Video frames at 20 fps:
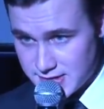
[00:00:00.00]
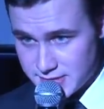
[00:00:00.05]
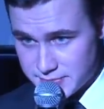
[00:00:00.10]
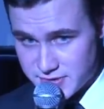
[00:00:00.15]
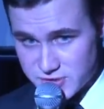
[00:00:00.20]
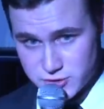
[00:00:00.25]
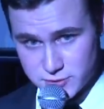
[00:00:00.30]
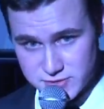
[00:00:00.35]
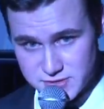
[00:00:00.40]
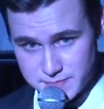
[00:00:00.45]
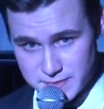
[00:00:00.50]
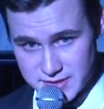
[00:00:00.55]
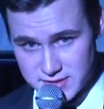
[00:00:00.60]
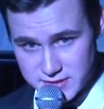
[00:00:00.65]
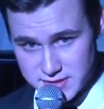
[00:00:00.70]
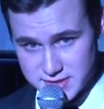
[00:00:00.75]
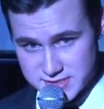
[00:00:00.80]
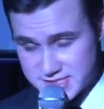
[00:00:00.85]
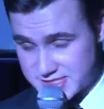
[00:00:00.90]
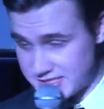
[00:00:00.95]
Причем
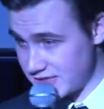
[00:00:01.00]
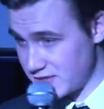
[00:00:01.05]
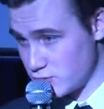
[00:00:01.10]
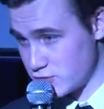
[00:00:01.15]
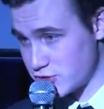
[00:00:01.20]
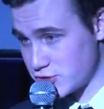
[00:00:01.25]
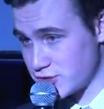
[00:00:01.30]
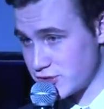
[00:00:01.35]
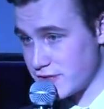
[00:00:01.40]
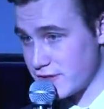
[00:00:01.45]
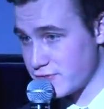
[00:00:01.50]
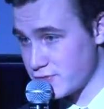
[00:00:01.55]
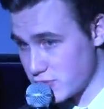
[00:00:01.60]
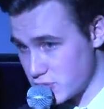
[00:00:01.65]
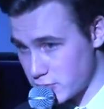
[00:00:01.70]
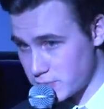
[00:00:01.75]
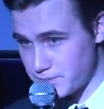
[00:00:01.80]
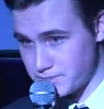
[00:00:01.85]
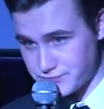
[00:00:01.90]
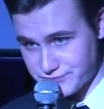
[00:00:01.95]
спал с ней очень
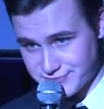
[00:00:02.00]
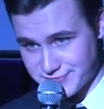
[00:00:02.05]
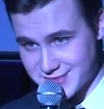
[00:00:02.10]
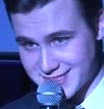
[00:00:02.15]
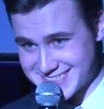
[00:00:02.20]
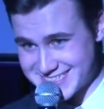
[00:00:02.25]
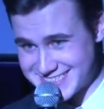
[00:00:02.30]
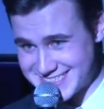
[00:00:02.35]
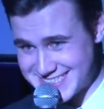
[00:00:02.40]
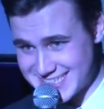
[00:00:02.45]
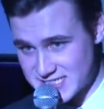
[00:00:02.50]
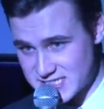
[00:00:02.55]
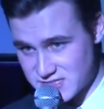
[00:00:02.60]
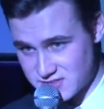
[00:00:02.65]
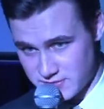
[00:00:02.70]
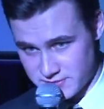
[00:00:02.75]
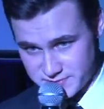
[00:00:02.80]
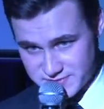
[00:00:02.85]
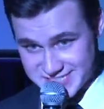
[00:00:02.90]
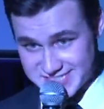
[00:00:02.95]
давно, с
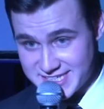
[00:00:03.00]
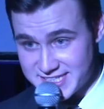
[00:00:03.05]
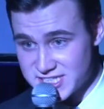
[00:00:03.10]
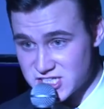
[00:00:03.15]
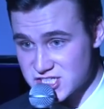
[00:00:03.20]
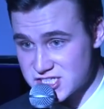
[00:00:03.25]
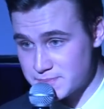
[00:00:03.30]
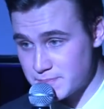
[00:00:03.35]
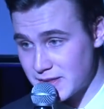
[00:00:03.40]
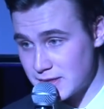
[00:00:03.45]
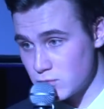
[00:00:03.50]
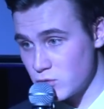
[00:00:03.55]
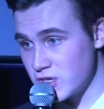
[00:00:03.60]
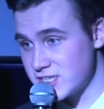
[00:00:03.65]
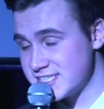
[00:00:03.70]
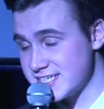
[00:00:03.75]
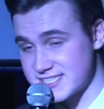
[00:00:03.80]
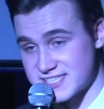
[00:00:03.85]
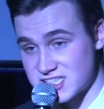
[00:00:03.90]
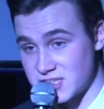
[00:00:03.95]
детства. С ней даже спал мой
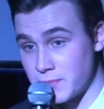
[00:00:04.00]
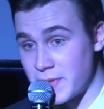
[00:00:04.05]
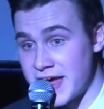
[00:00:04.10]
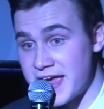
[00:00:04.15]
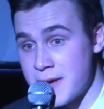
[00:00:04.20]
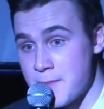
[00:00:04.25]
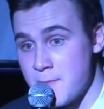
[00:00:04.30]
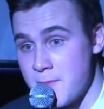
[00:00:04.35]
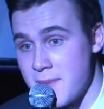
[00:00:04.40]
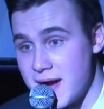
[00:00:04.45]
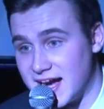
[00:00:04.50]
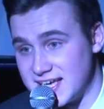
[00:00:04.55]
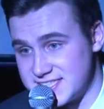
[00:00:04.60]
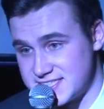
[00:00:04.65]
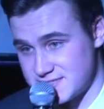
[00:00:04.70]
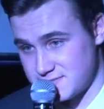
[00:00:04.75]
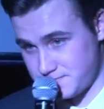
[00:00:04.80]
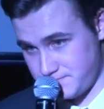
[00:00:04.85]
отец, это моя мать.